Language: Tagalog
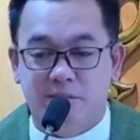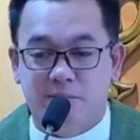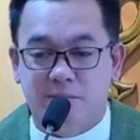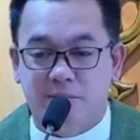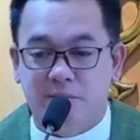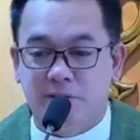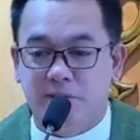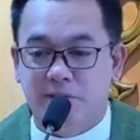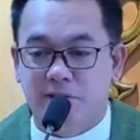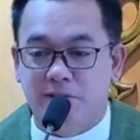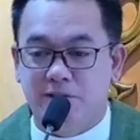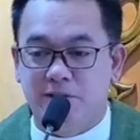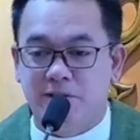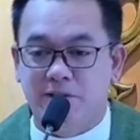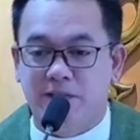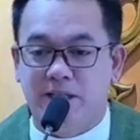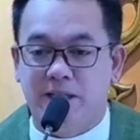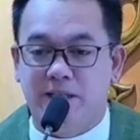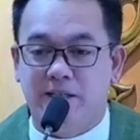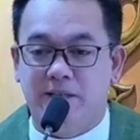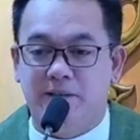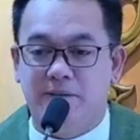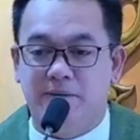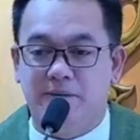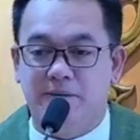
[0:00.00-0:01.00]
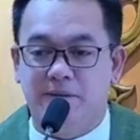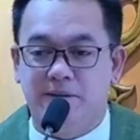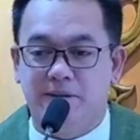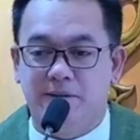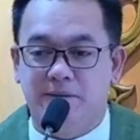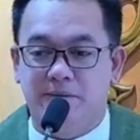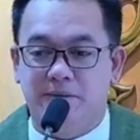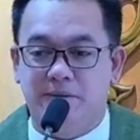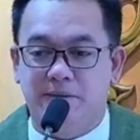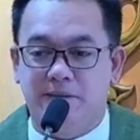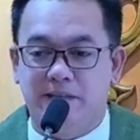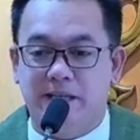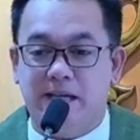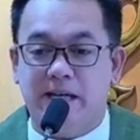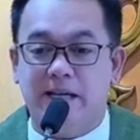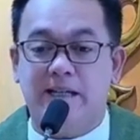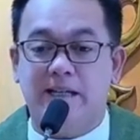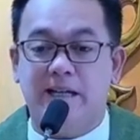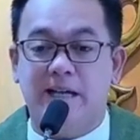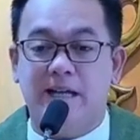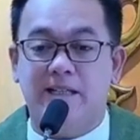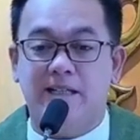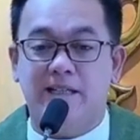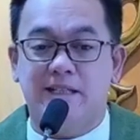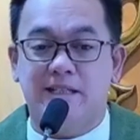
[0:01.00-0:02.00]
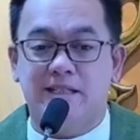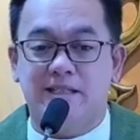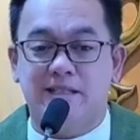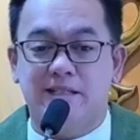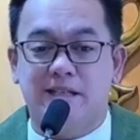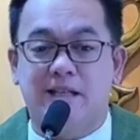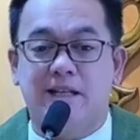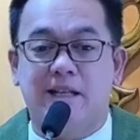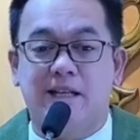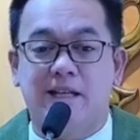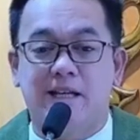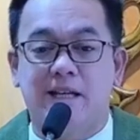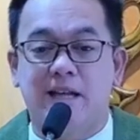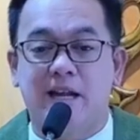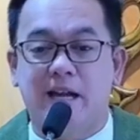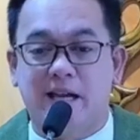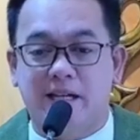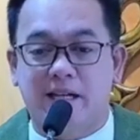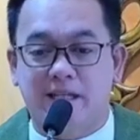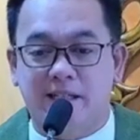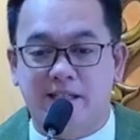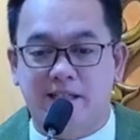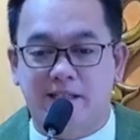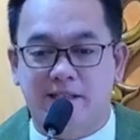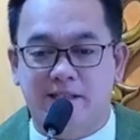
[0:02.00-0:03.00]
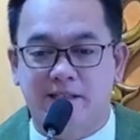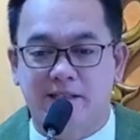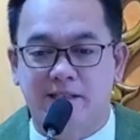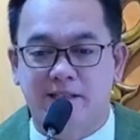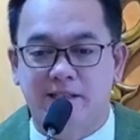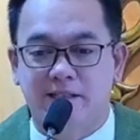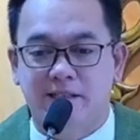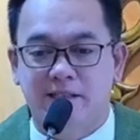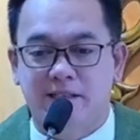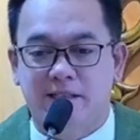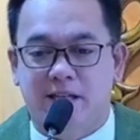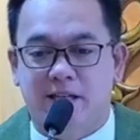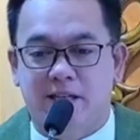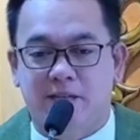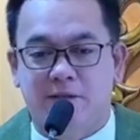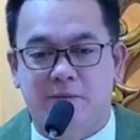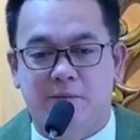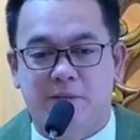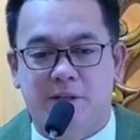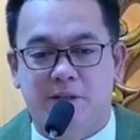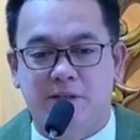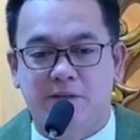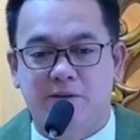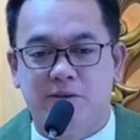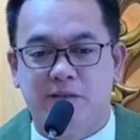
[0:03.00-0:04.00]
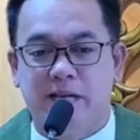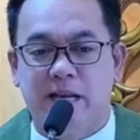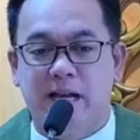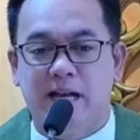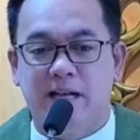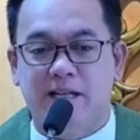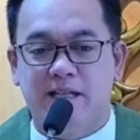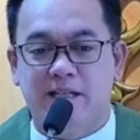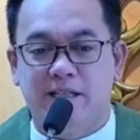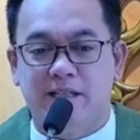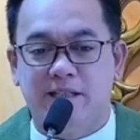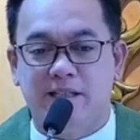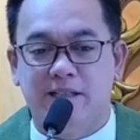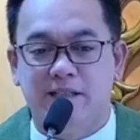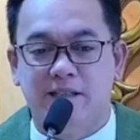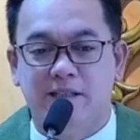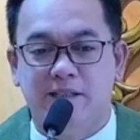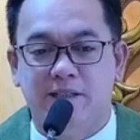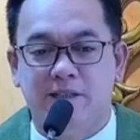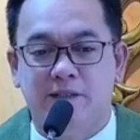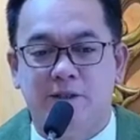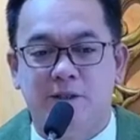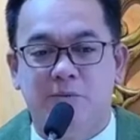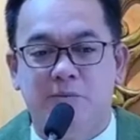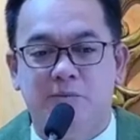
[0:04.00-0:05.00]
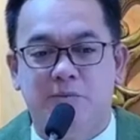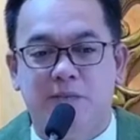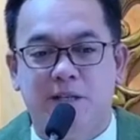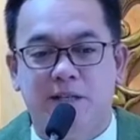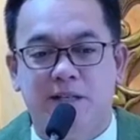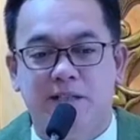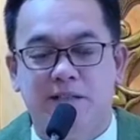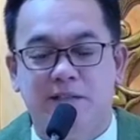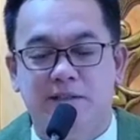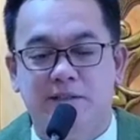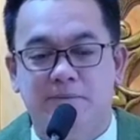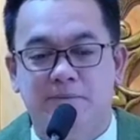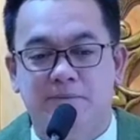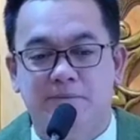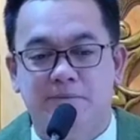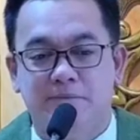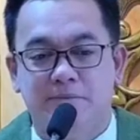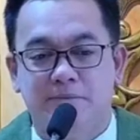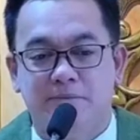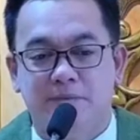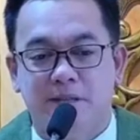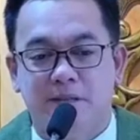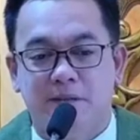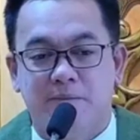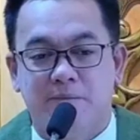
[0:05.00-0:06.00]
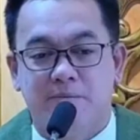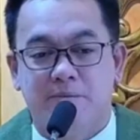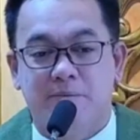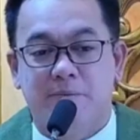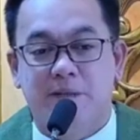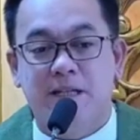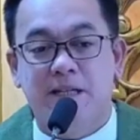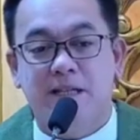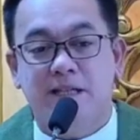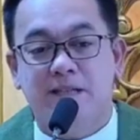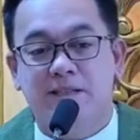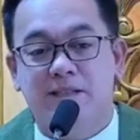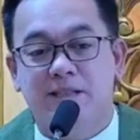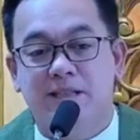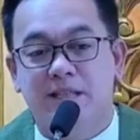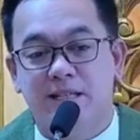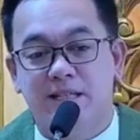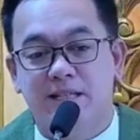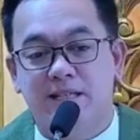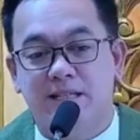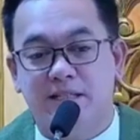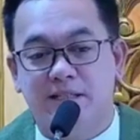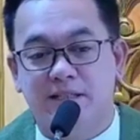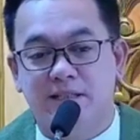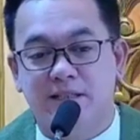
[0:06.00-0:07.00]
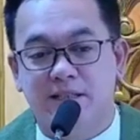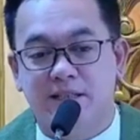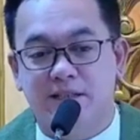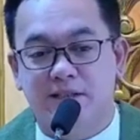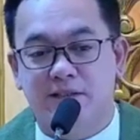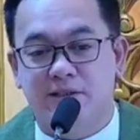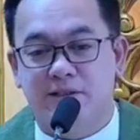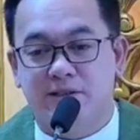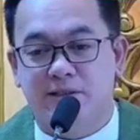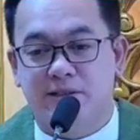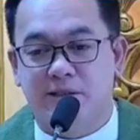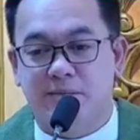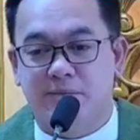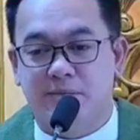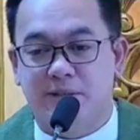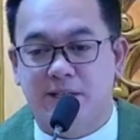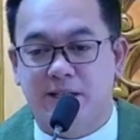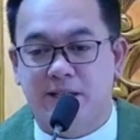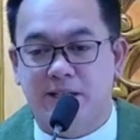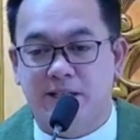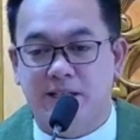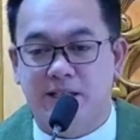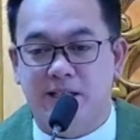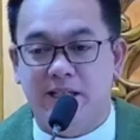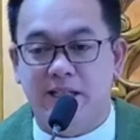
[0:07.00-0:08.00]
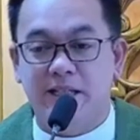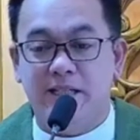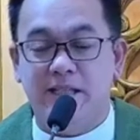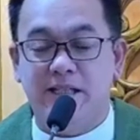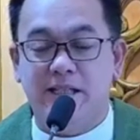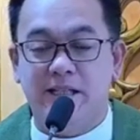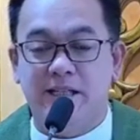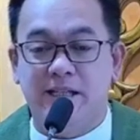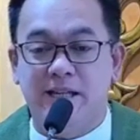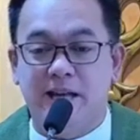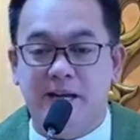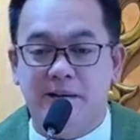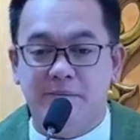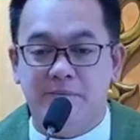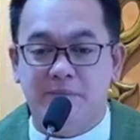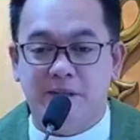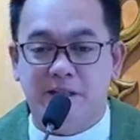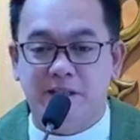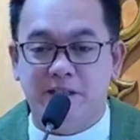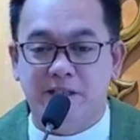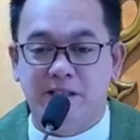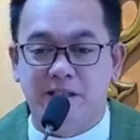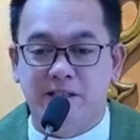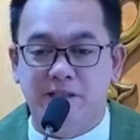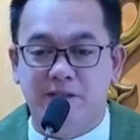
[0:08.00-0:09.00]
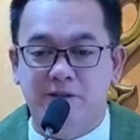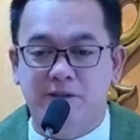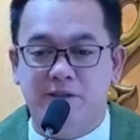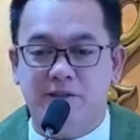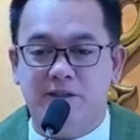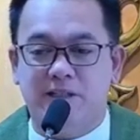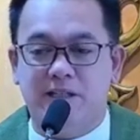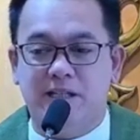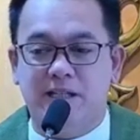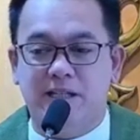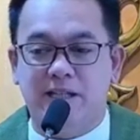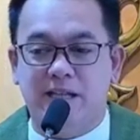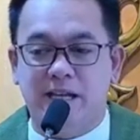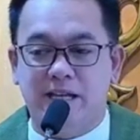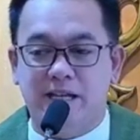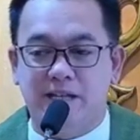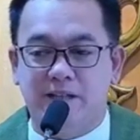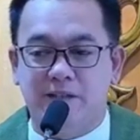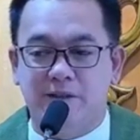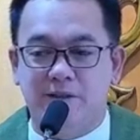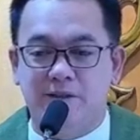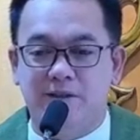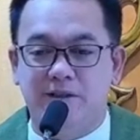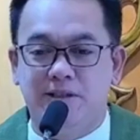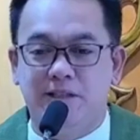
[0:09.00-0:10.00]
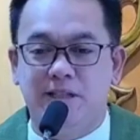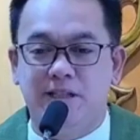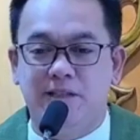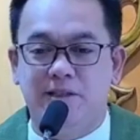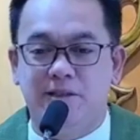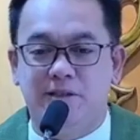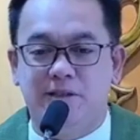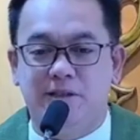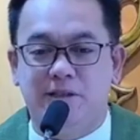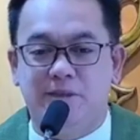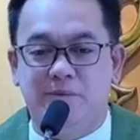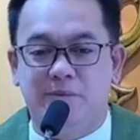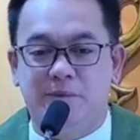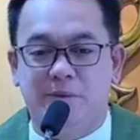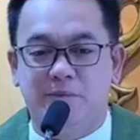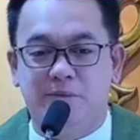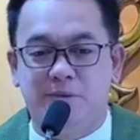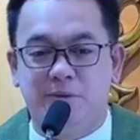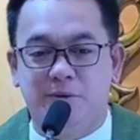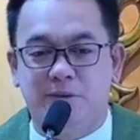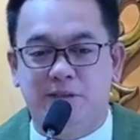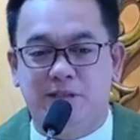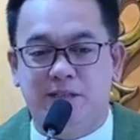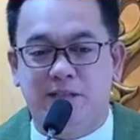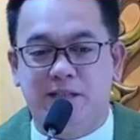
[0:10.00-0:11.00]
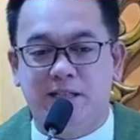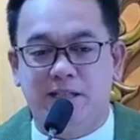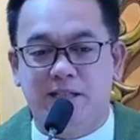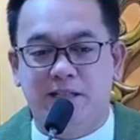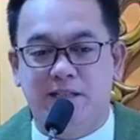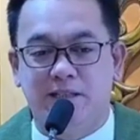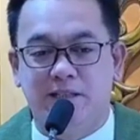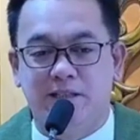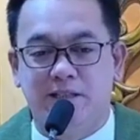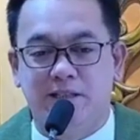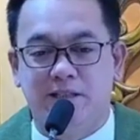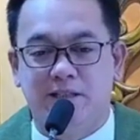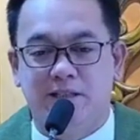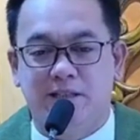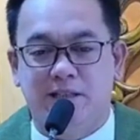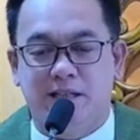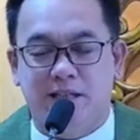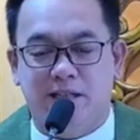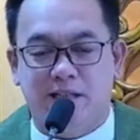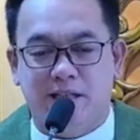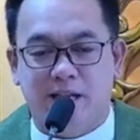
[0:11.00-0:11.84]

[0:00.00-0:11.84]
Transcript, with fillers: sa inyo po no na nakaranas na ng langit ano ba yung langit yung bang pinagtiisan ninyo, 'di ba? Ikinapang ninyo, kinayod ninyo ng mabuti